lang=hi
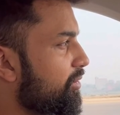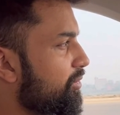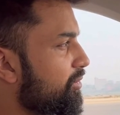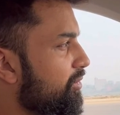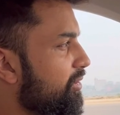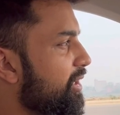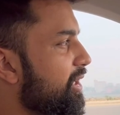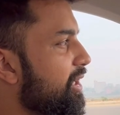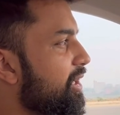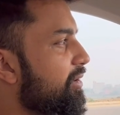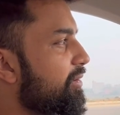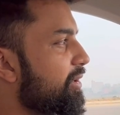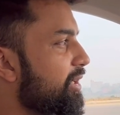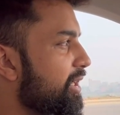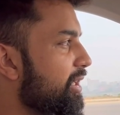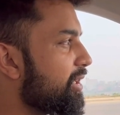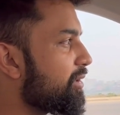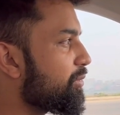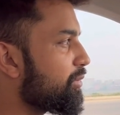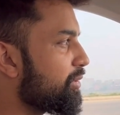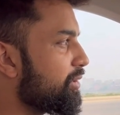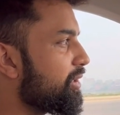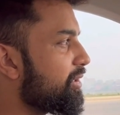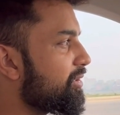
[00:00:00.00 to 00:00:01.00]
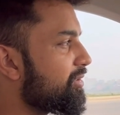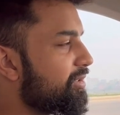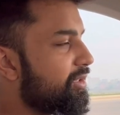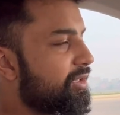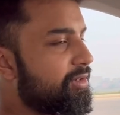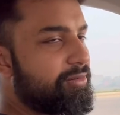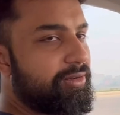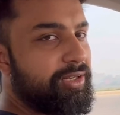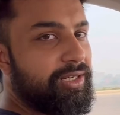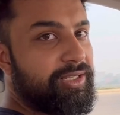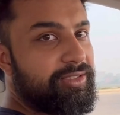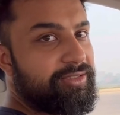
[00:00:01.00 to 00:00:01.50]
उसके अलावा यार वो दस
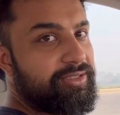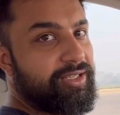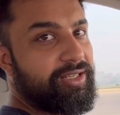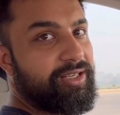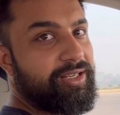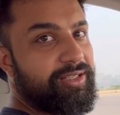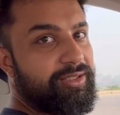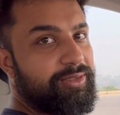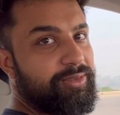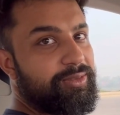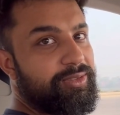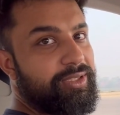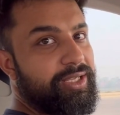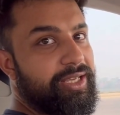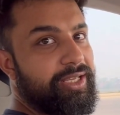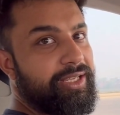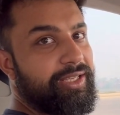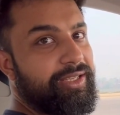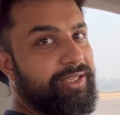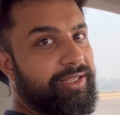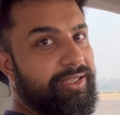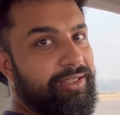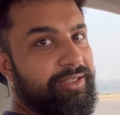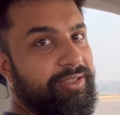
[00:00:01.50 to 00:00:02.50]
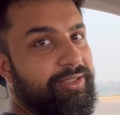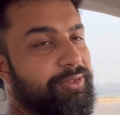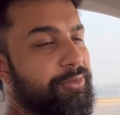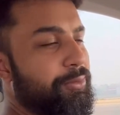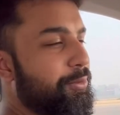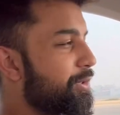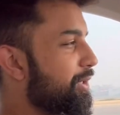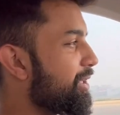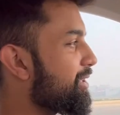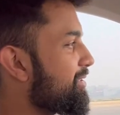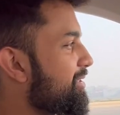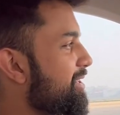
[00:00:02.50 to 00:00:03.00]
साल वाला चक्कर तो था ही हम्म।
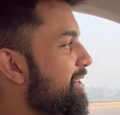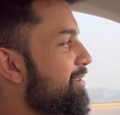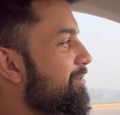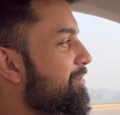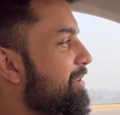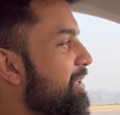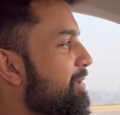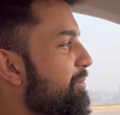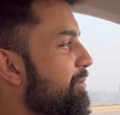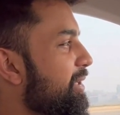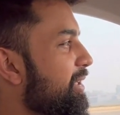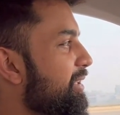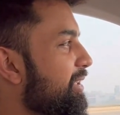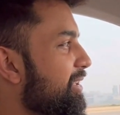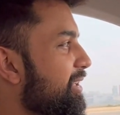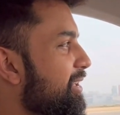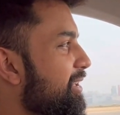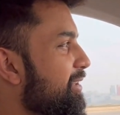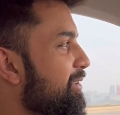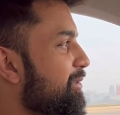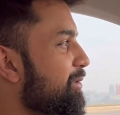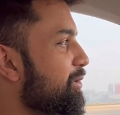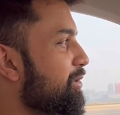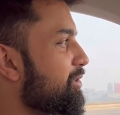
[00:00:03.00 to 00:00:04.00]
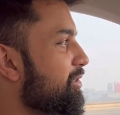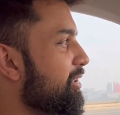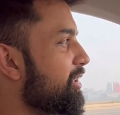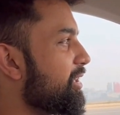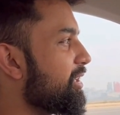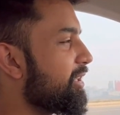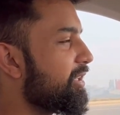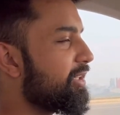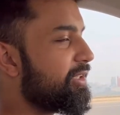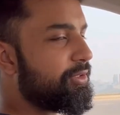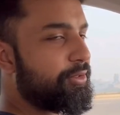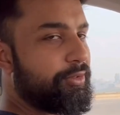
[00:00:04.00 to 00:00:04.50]
थोड़ा सा एनवायरमेंट के लिए सोच लिया
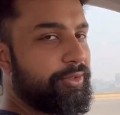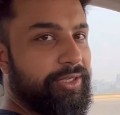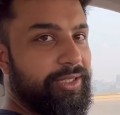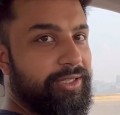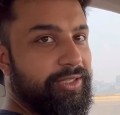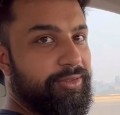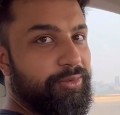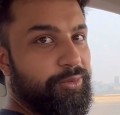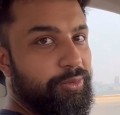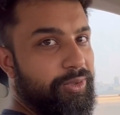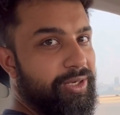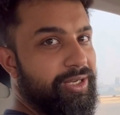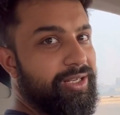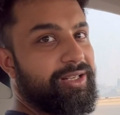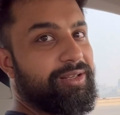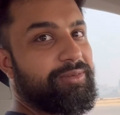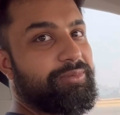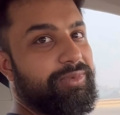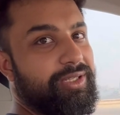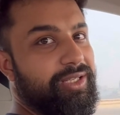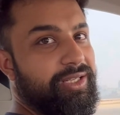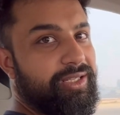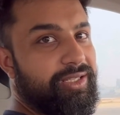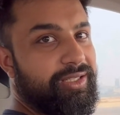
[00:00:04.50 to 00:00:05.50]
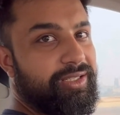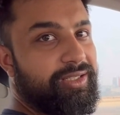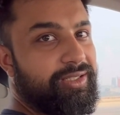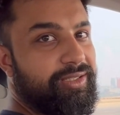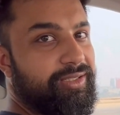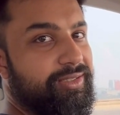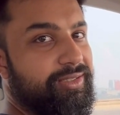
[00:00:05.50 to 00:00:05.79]
कि थोड़ा धुआं कम करेंगे